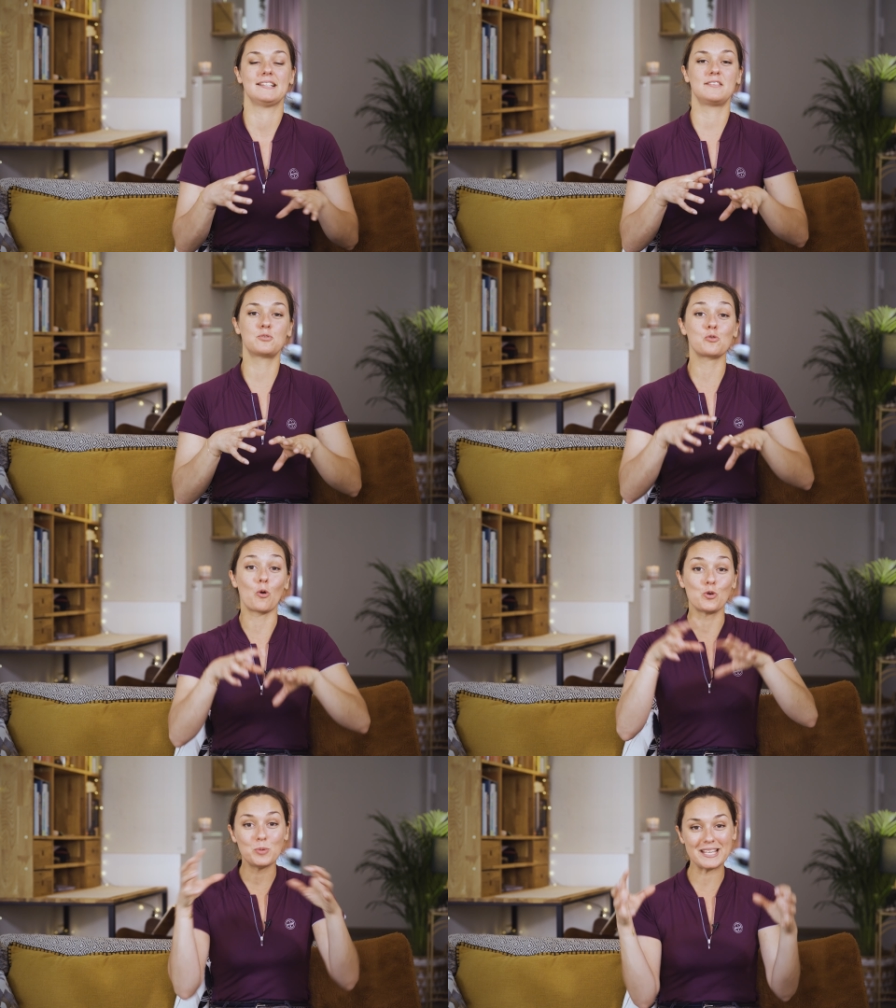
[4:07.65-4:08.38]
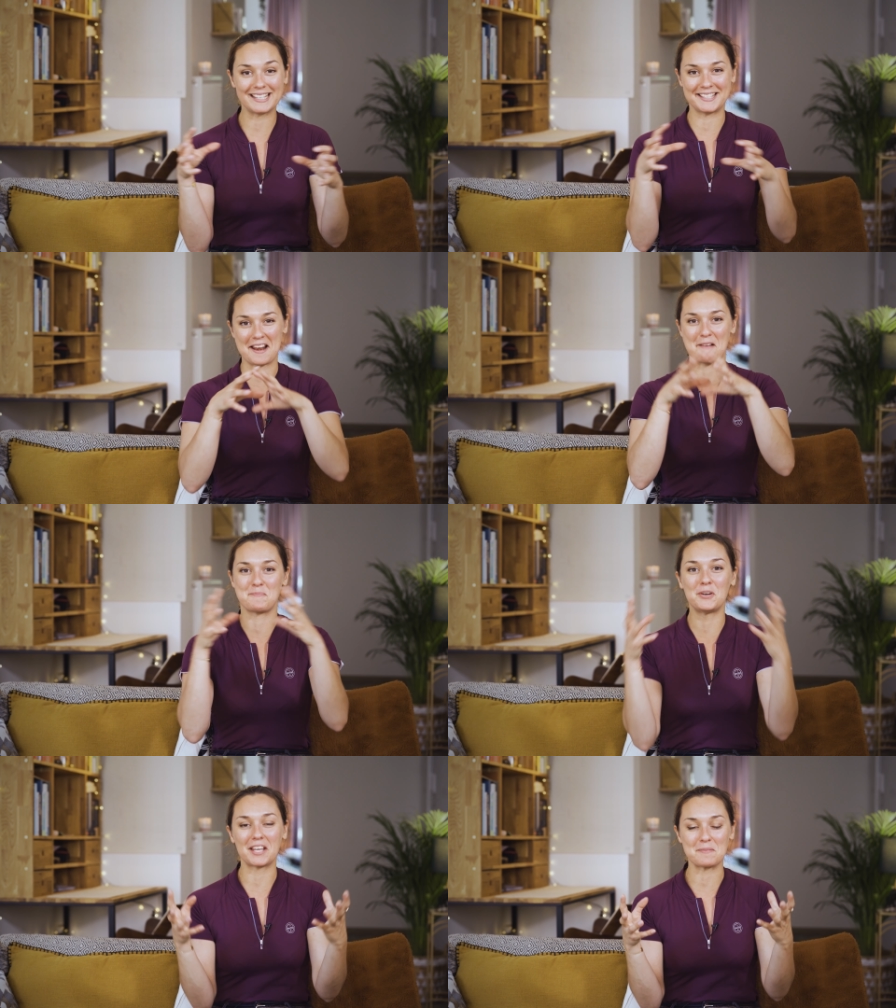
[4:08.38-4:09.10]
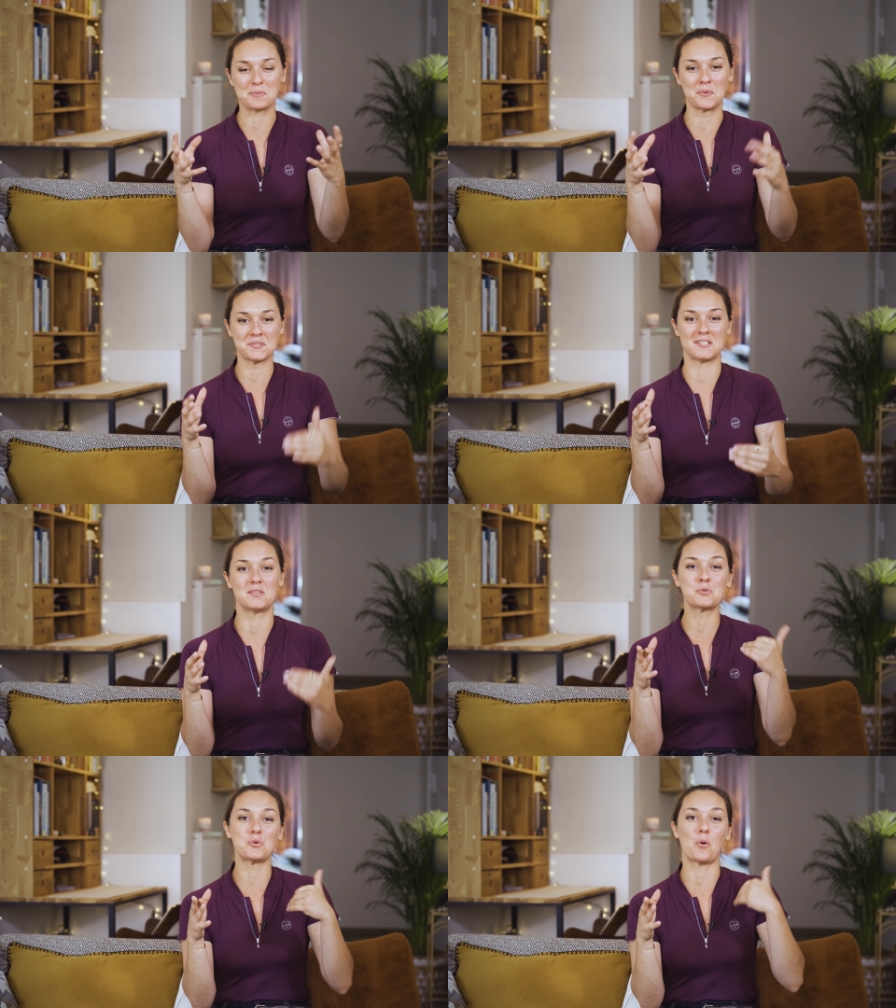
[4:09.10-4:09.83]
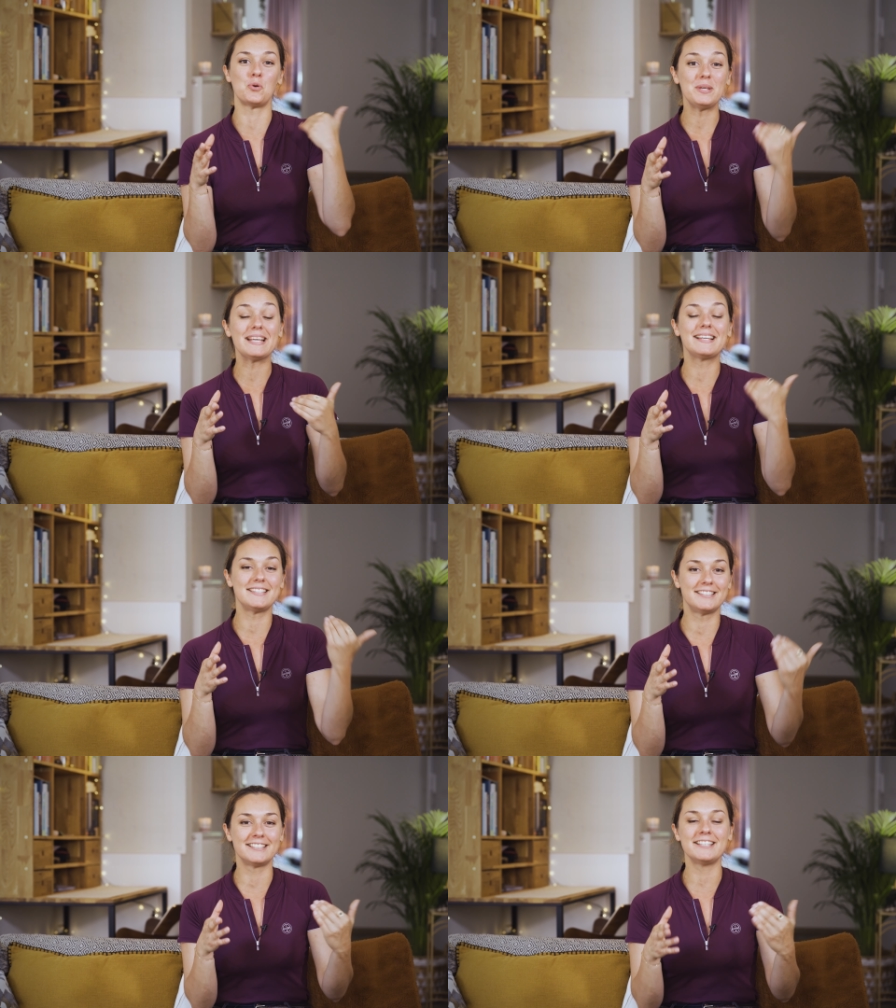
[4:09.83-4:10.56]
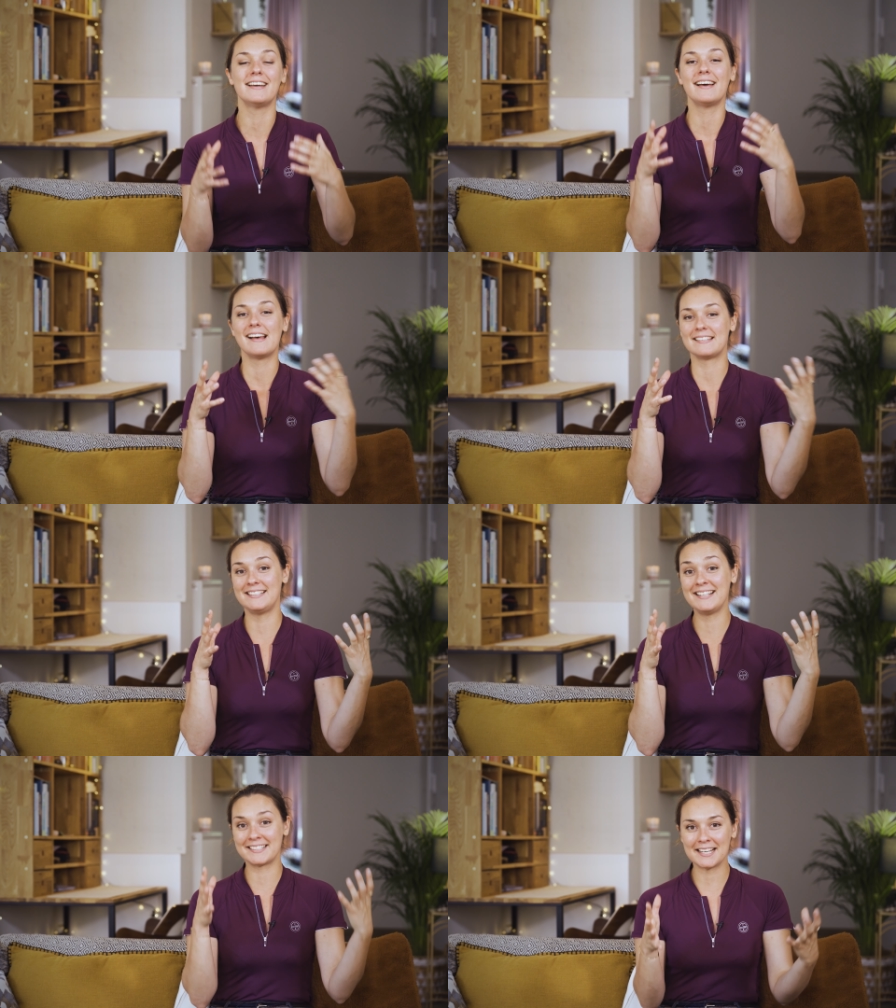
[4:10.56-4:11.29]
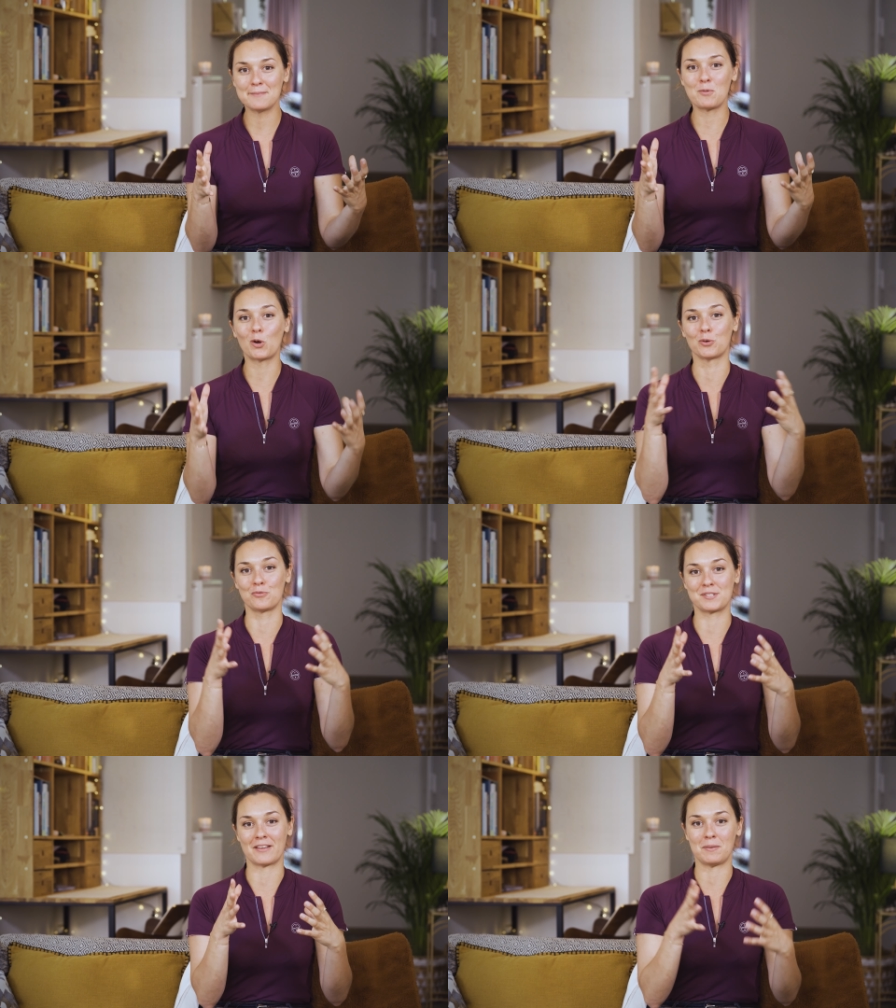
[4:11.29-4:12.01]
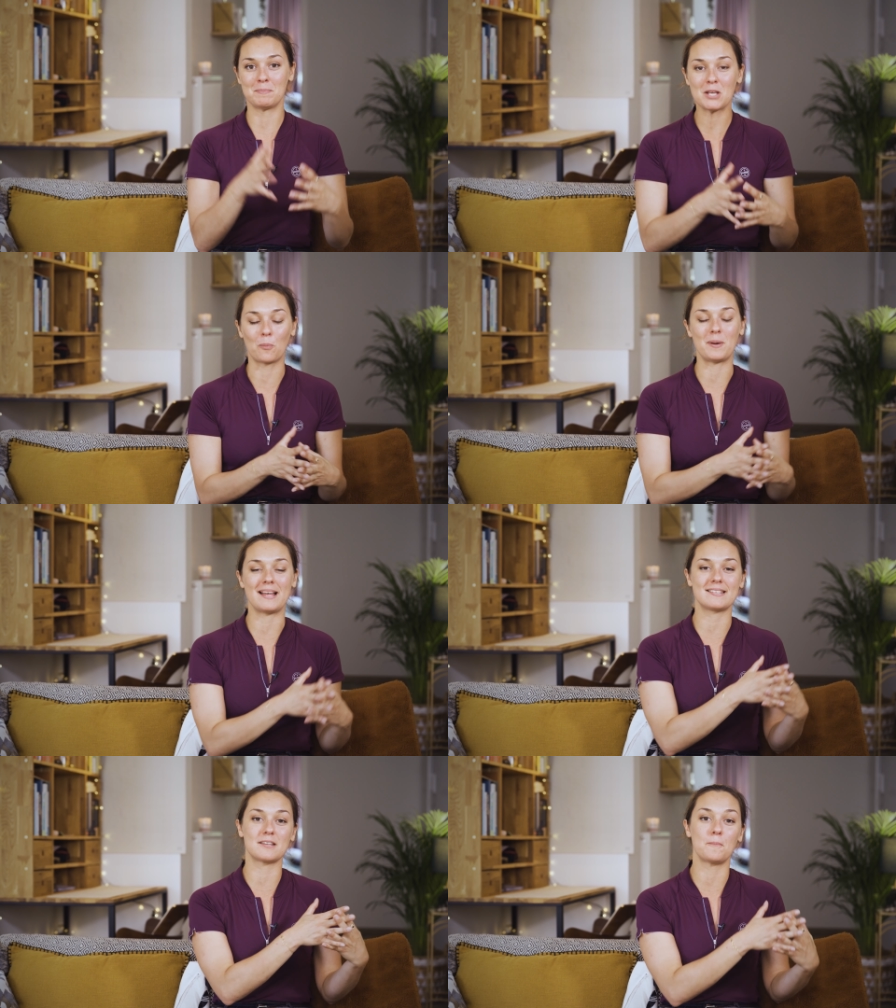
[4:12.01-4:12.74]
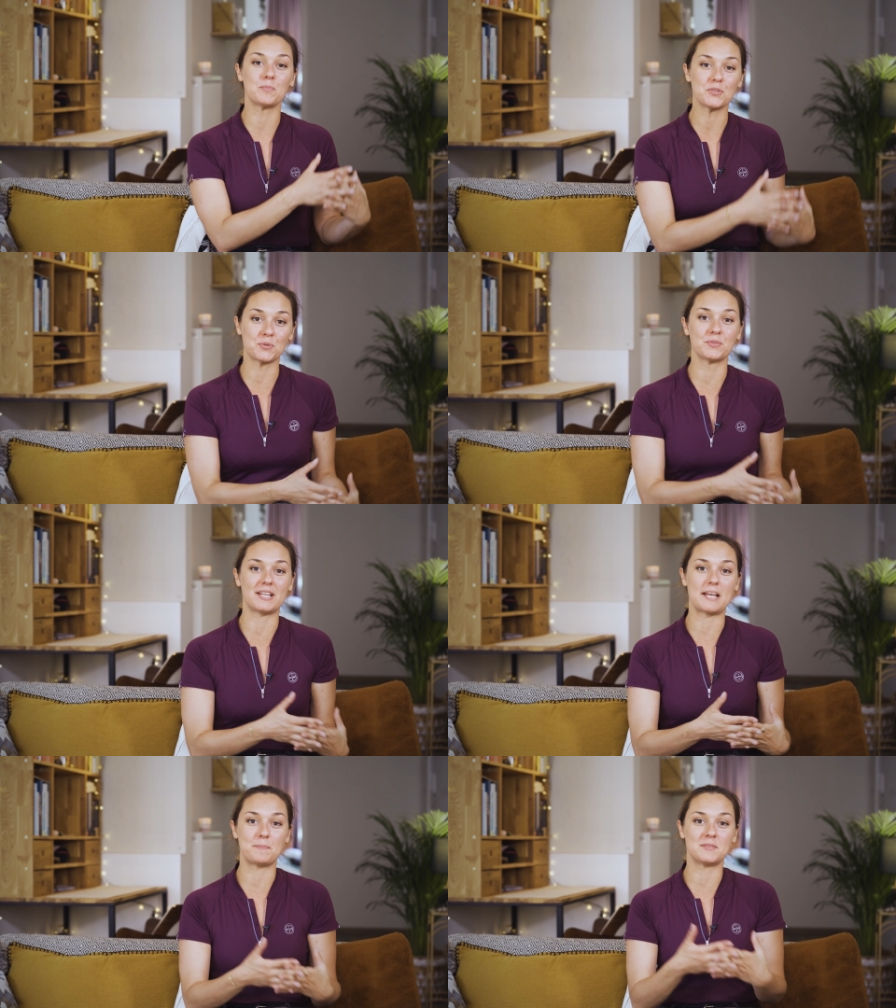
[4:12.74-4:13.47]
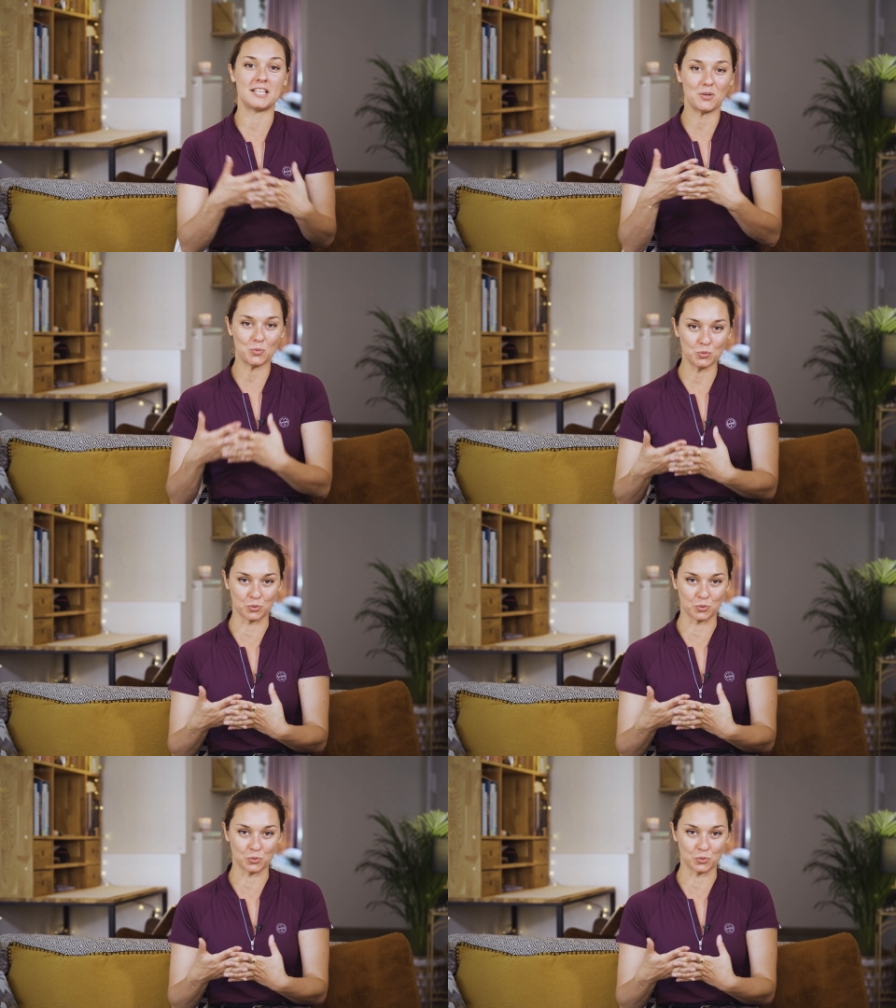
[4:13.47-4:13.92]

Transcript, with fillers: C'est toujours lui qui a la bonne réponse, c'est toujours lui qui dit si les éléments que vous avez mis en place sont adaptés ou